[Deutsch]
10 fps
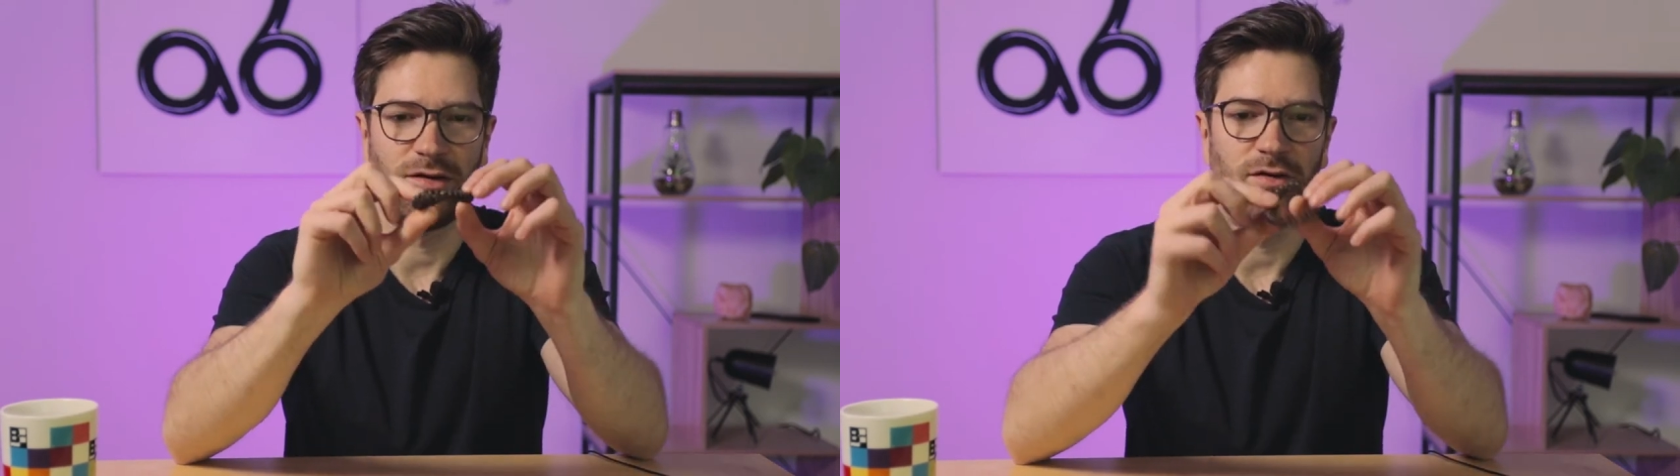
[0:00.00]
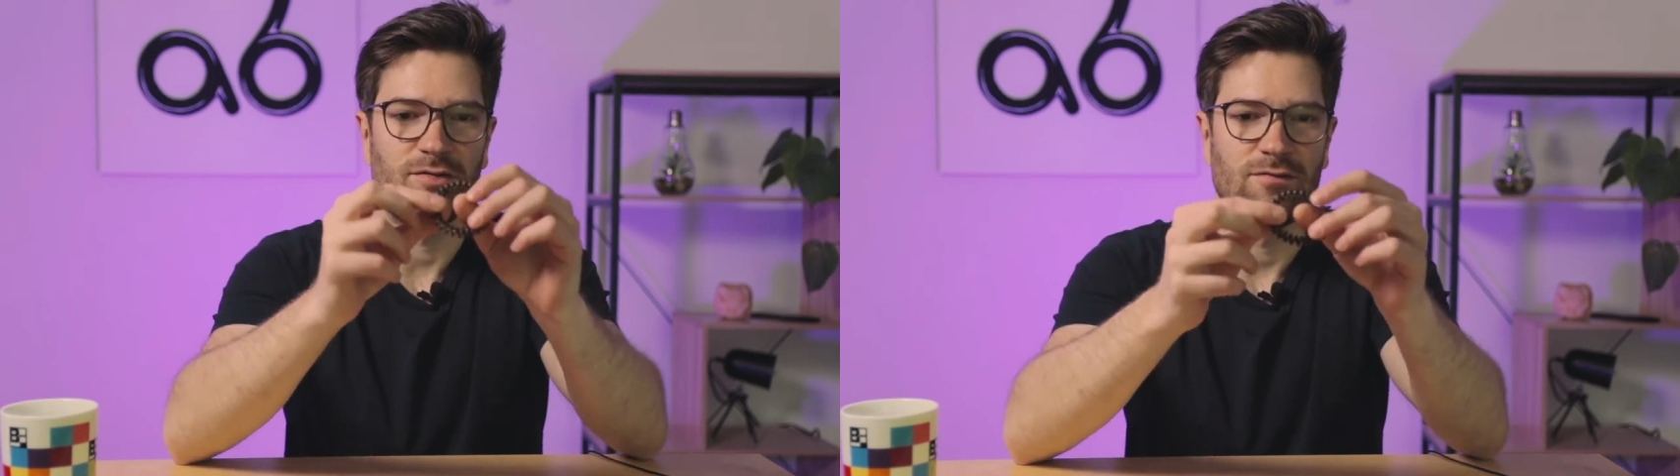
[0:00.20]

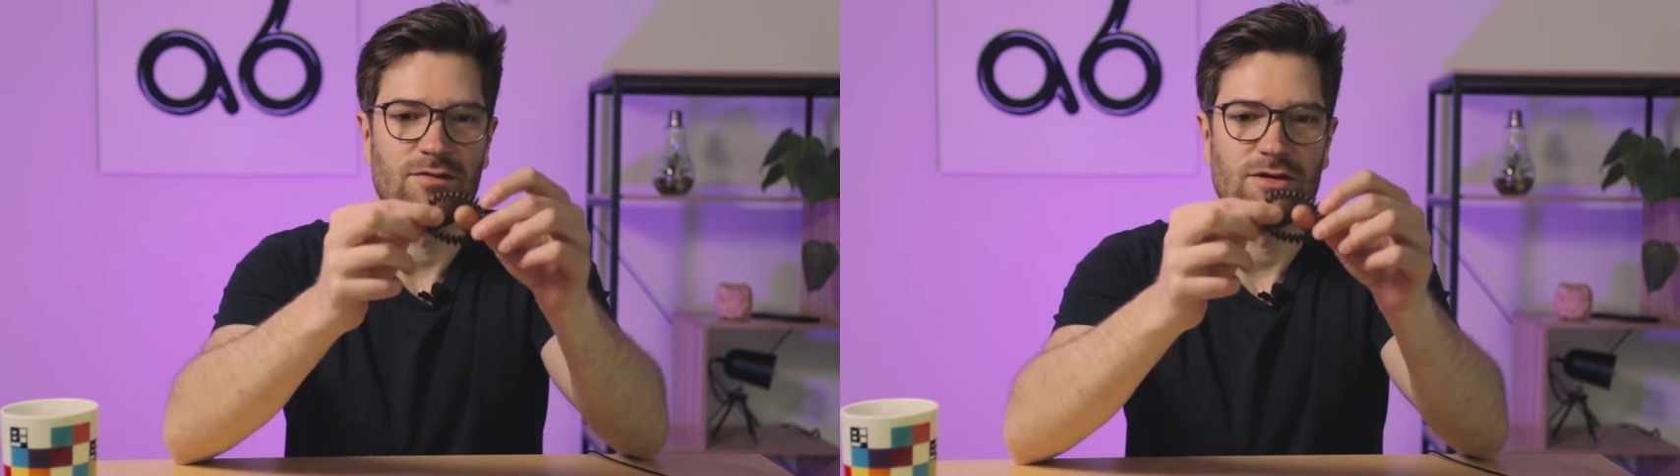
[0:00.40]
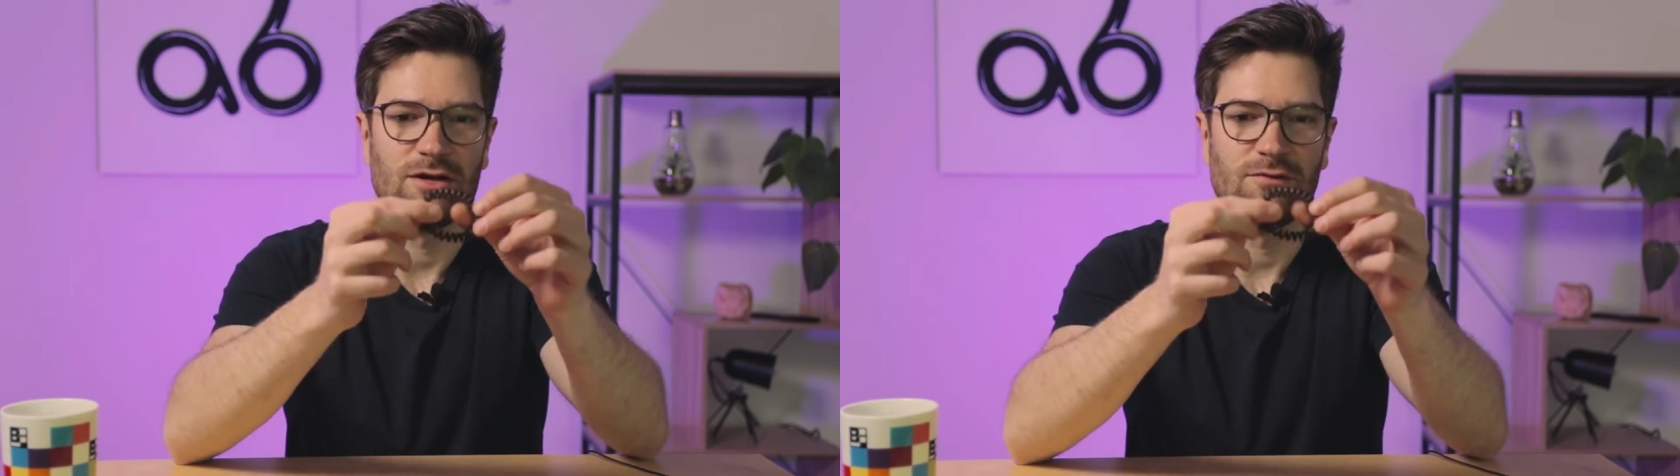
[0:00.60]
die aussehen
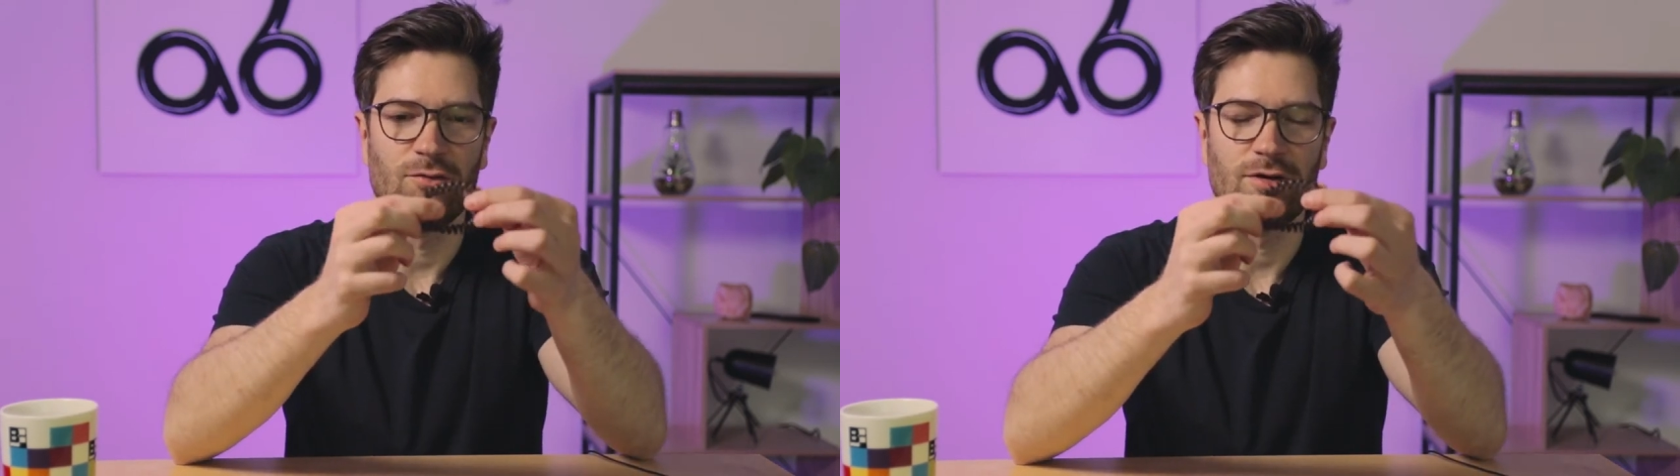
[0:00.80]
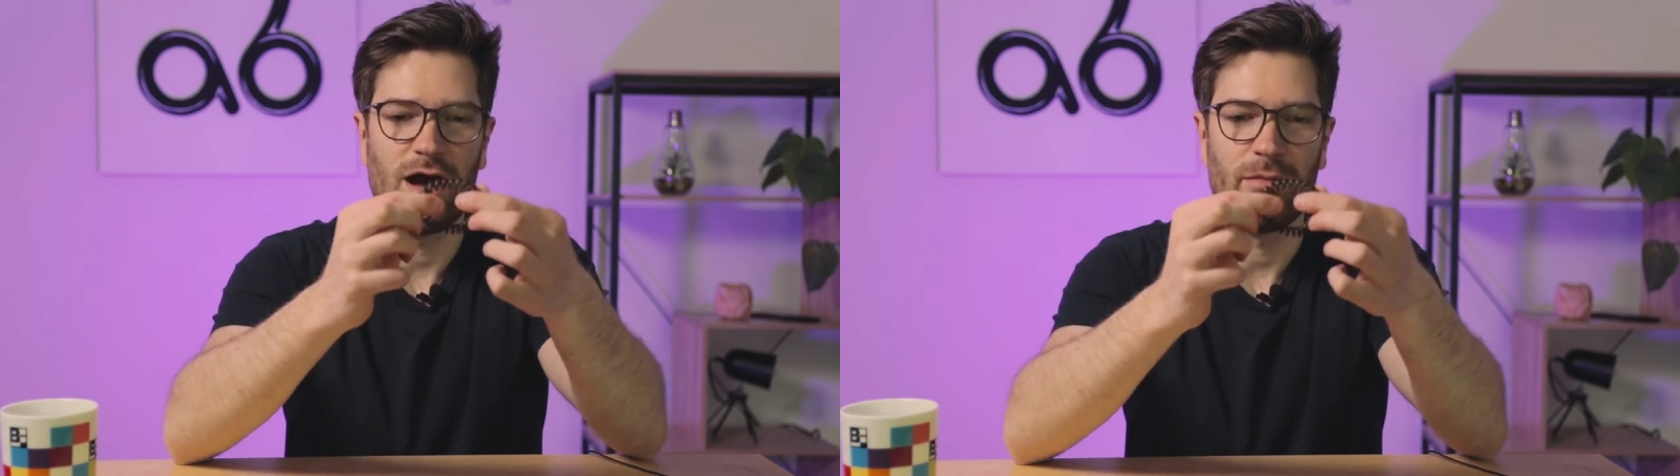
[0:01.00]
wie
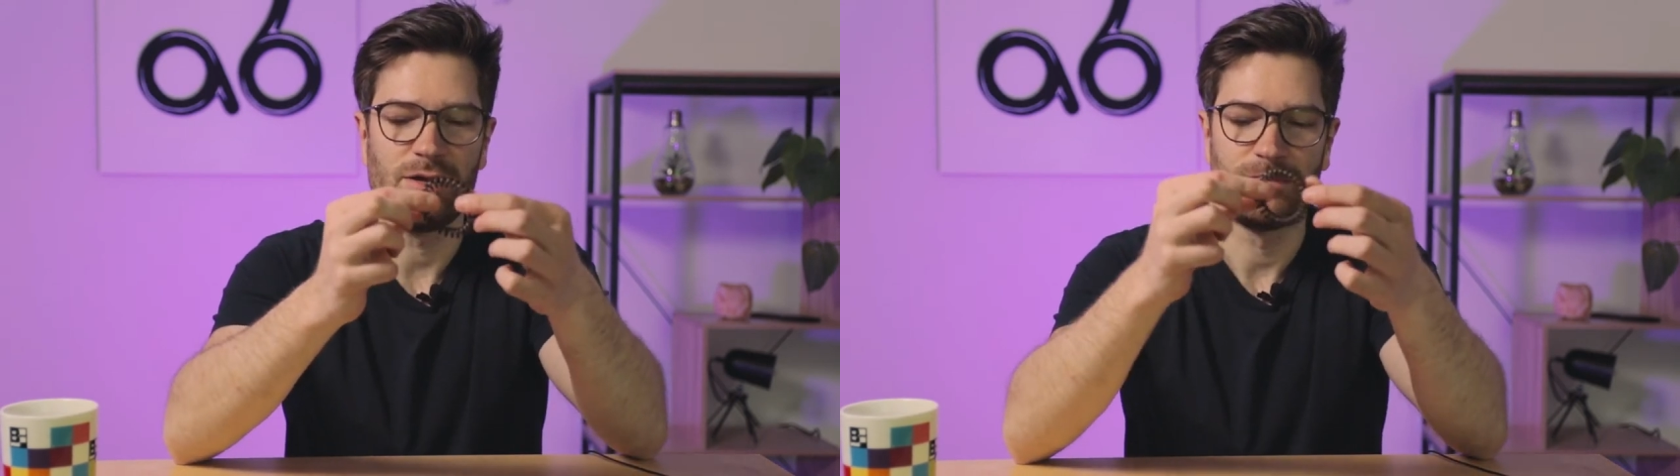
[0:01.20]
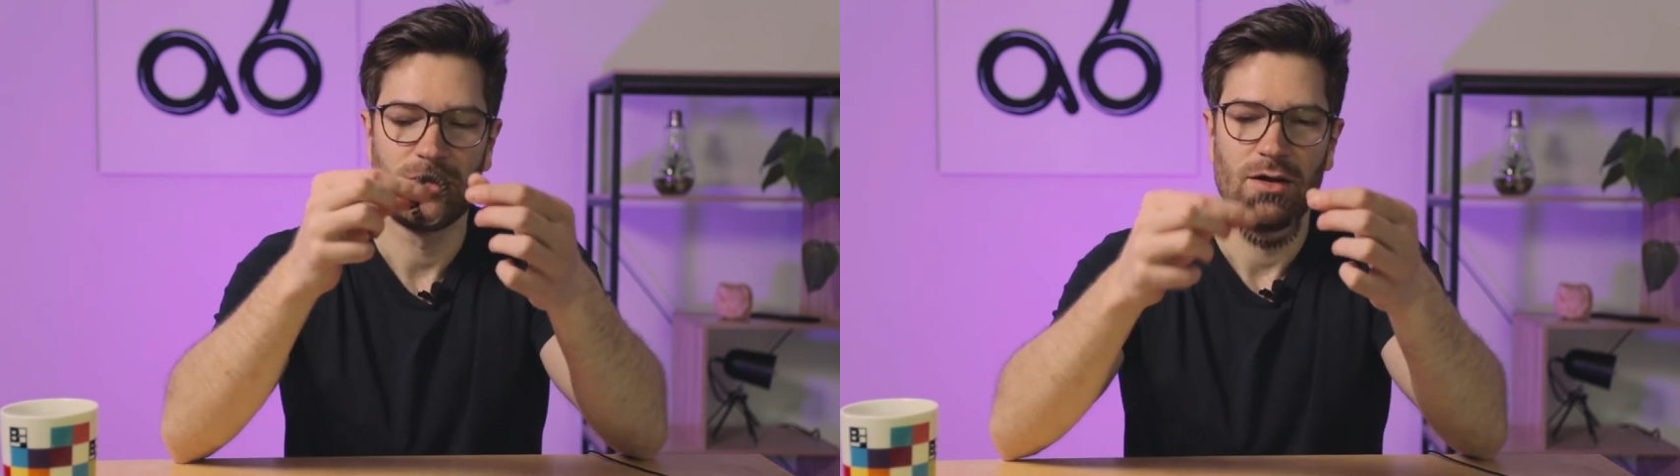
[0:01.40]
Telefonkabel,